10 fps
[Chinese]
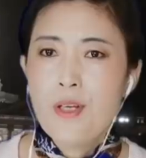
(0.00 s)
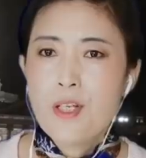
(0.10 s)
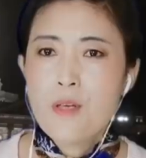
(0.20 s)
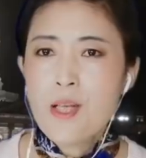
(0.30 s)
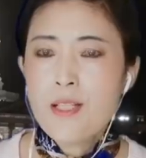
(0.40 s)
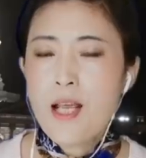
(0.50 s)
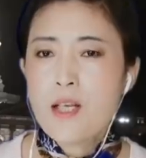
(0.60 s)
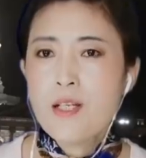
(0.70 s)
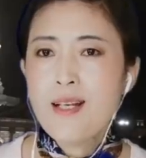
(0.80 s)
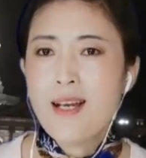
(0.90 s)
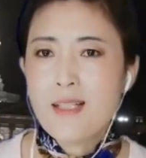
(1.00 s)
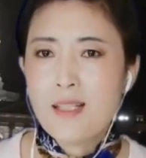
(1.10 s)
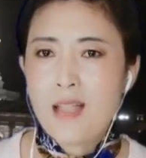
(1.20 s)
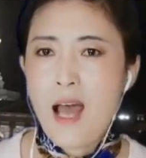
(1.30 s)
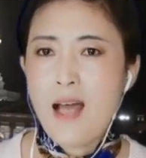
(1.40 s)
什么叫险胜呢？
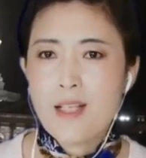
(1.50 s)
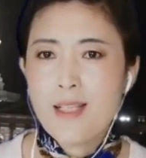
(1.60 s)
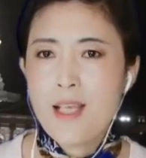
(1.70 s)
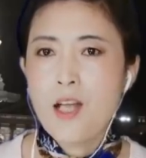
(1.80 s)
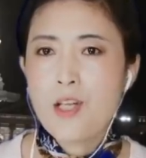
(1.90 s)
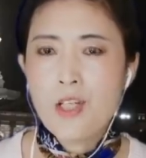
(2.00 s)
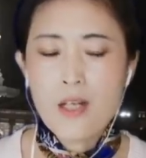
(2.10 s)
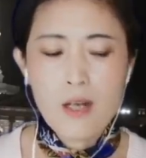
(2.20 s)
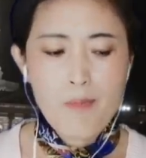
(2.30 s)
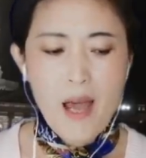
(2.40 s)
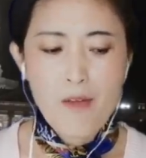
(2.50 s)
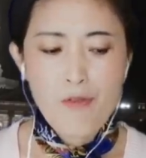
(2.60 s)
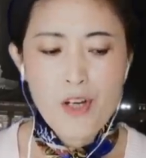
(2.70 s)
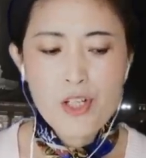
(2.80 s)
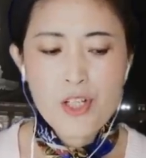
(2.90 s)
他险胜了百
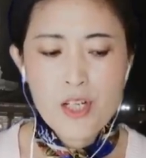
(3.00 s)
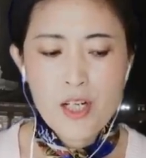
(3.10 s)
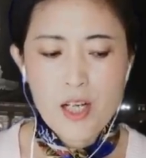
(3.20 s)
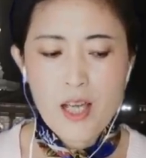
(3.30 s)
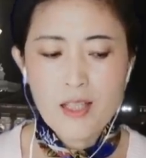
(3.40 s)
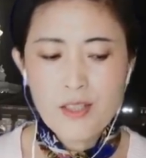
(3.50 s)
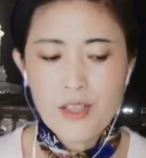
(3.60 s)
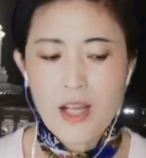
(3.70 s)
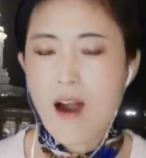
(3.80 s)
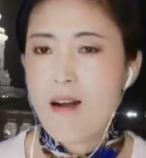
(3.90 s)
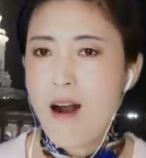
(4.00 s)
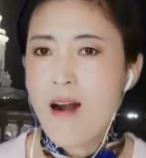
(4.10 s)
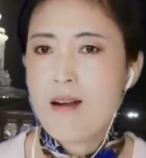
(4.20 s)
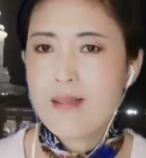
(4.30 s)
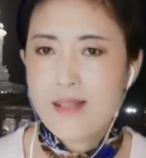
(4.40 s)
分之零点
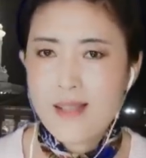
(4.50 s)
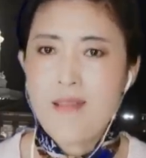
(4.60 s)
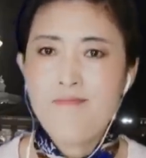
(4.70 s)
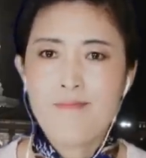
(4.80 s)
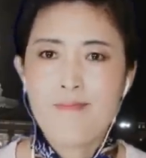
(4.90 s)
二三，